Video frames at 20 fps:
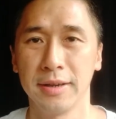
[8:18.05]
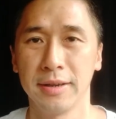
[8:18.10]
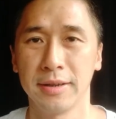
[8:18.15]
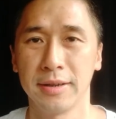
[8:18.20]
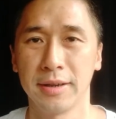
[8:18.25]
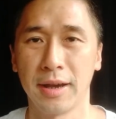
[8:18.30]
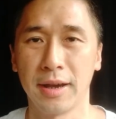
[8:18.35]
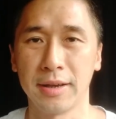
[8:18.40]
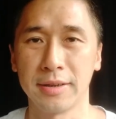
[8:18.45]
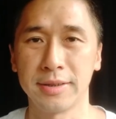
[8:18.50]

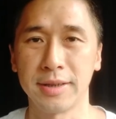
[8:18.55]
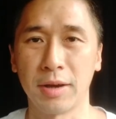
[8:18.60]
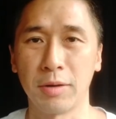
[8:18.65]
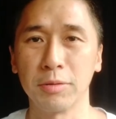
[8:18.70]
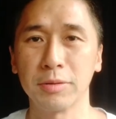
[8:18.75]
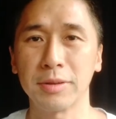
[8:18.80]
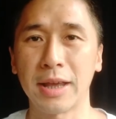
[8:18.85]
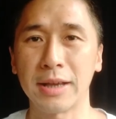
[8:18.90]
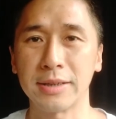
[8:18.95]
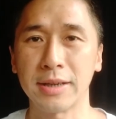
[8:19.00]
呃，假如
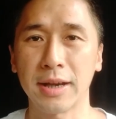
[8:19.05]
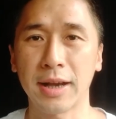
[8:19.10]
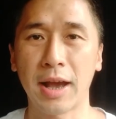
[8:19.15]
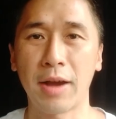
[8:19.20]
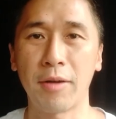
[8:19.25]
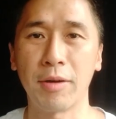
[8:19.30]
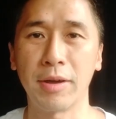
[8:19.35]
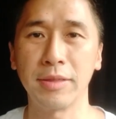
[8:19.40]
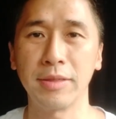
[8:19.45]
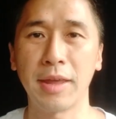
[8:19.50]
大家看
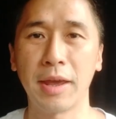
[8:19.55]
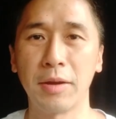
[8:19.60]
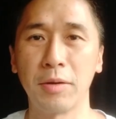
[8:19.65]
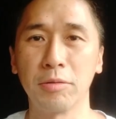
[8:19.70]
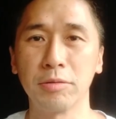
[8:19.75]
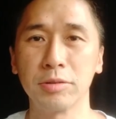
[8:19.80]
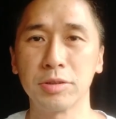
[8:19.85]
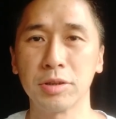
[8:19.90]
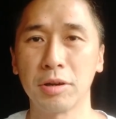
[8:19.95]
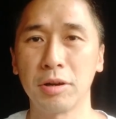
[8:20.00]
完内容
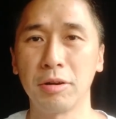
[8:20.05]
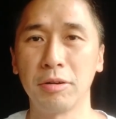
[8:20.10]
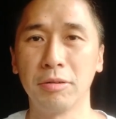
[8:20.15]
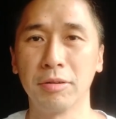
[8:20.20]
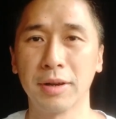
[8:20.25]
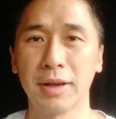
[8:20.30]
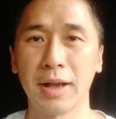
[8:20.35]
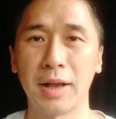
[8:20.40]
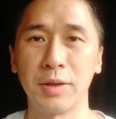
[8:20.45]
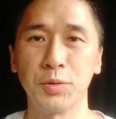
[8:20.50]
之后
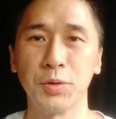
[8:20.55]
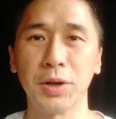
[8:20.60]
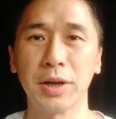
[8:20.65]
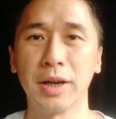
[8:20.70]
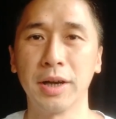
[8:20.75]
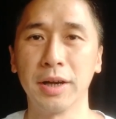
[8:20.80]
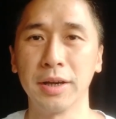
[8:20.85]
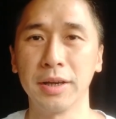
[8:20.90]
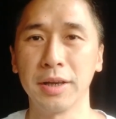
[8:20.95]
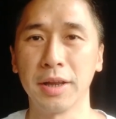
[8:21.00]
感觉
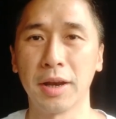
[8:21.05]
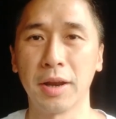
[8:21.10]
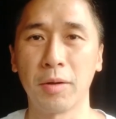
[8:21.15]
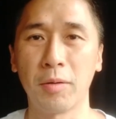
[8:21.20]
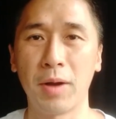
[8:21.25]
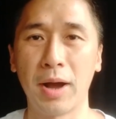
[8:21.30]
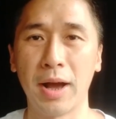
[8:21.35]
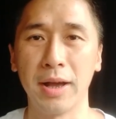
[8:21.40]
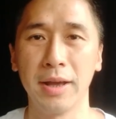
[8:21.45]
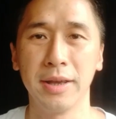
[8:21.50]
可以的话，